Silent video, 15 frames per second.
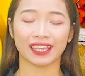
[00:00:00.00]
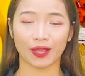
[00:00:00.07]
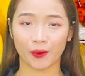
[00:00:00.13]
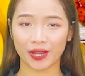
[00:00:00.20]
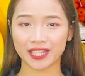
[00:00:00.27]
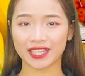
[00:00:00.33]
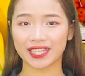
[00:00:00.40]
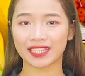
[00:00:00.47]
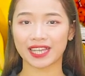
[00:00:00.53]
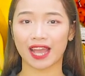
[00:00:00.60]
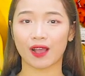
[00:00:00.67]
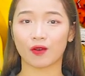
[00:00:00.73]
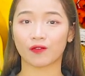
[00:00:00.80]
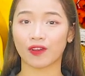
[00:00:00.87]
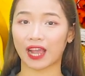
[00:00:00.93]
Kiều Anh xin
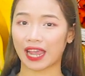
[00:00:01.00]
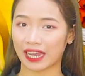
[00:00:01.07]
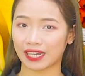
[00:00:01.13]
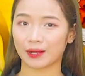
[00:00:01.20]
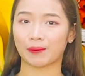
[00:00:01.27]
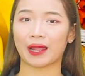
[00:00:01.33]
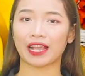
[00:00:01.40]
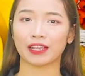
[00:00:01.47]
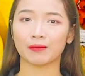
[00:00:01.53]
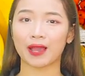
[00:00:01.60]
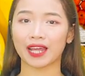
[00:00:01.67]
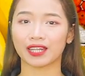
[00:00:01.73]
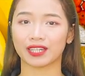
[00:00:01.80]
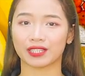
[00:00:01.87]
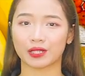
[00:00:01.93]
chào và hẹn gặp lại các
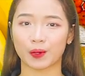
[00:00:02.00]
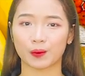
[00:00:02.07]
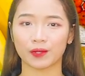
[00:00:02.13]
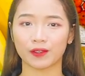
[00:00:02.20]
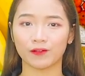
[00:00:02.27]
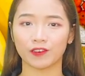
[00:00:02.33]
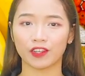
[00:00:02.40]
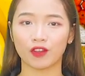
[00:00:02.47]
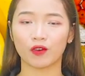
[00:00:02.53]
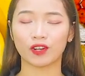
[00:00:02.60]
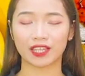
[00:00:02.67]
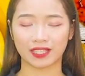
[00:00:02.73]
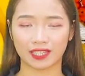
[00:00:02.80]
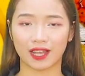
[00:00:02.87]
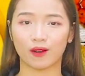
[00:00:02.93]
bạn ở trong những video
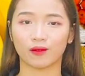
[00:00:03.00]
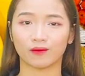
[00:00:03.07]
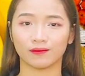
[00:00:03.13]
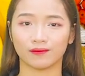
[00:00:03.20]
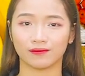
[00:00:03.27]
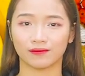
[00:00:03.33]
lần sau.